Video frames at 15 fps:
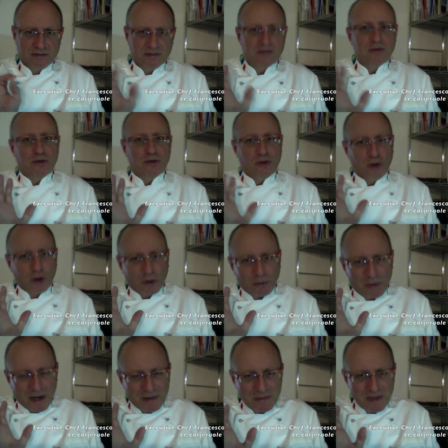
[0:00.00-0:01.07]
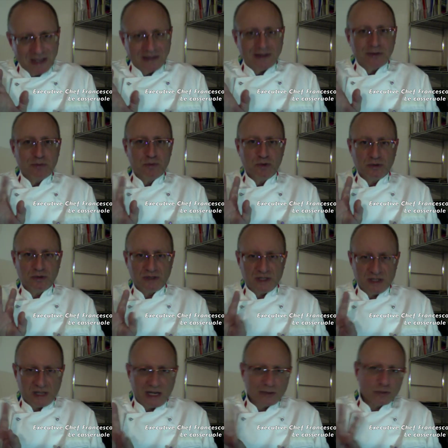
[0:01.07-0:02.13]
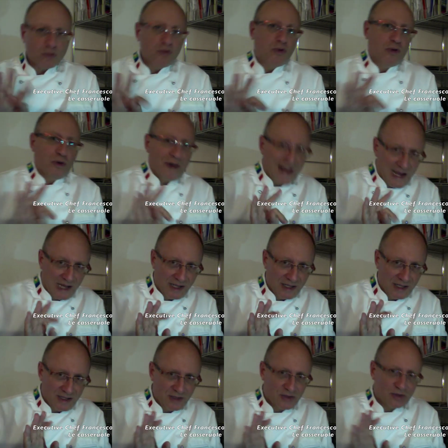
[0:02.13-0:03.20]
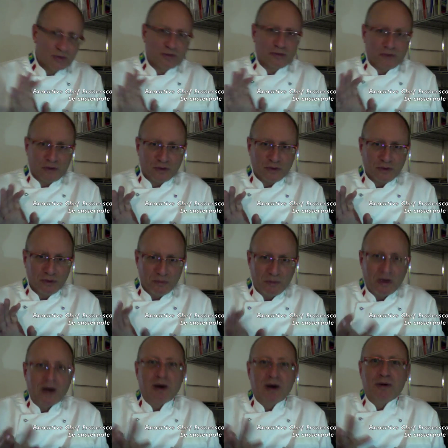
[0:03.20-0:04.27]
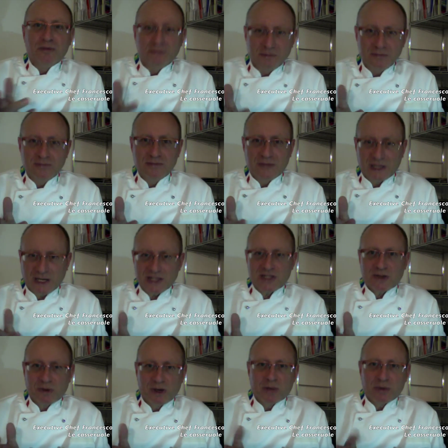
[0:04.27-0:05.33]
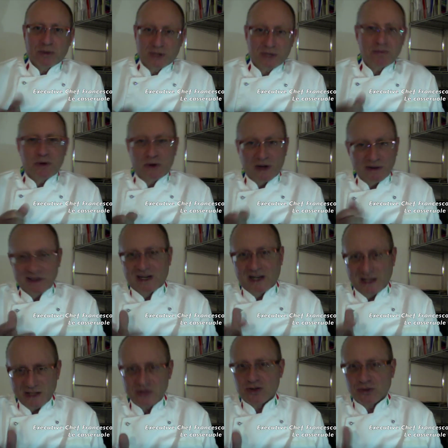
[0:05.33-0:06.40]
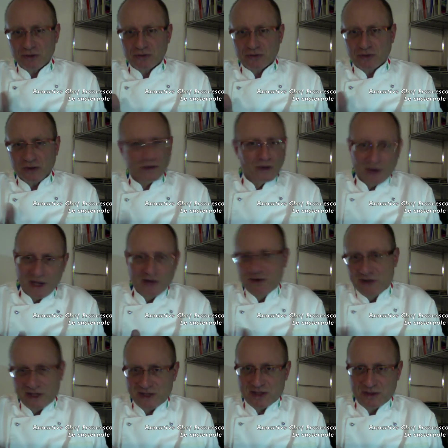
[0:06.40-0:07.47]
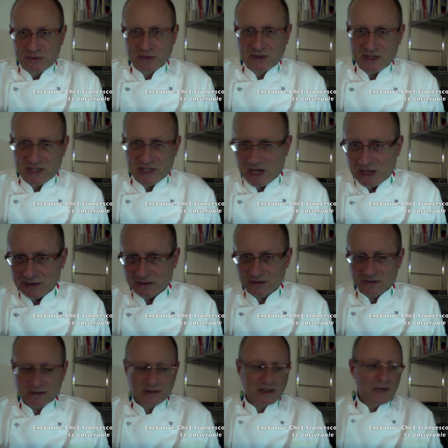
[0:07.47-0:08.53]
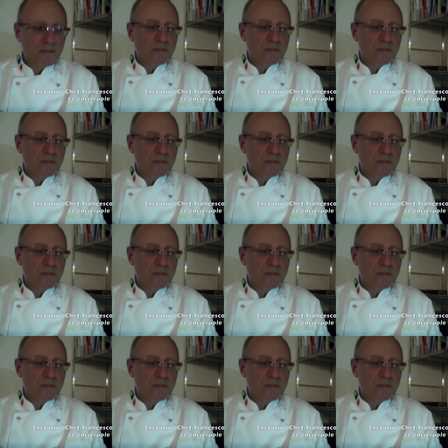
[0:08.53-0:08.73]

Normalmente un multistrato non ha il sottofondo, ma una casserola potrebbe non avere il sottofondo e non essere multistrato. Okay?